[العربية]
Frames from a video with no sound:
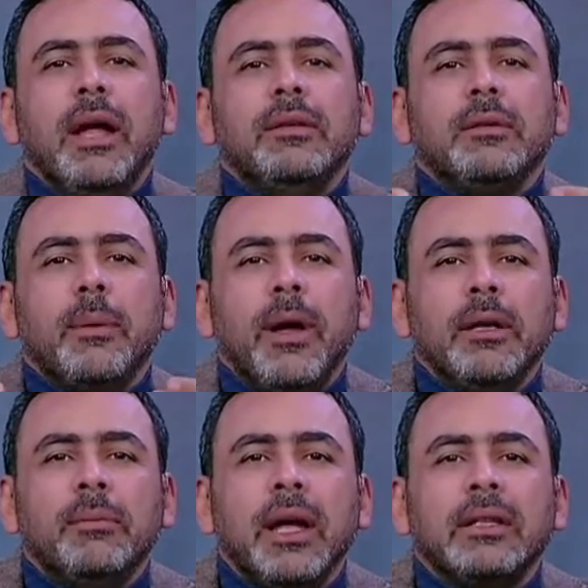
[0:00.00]
بعد
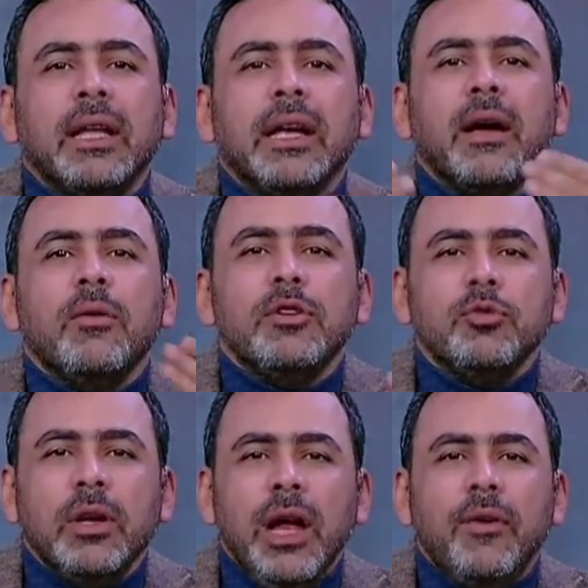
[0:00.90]
طبعا ما
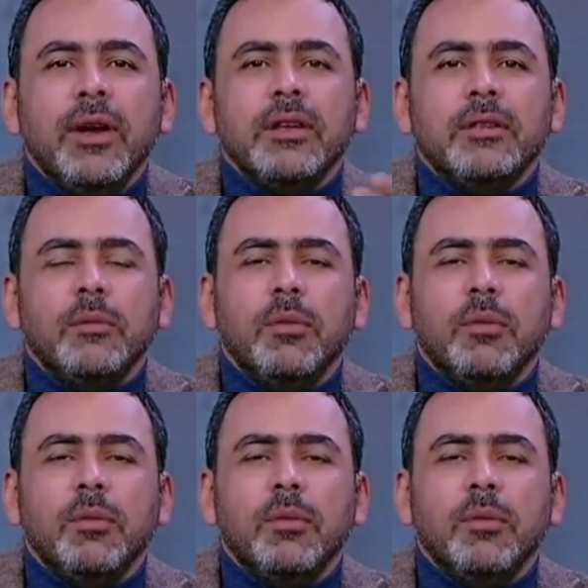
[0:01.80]
تجاوزوا الحواجز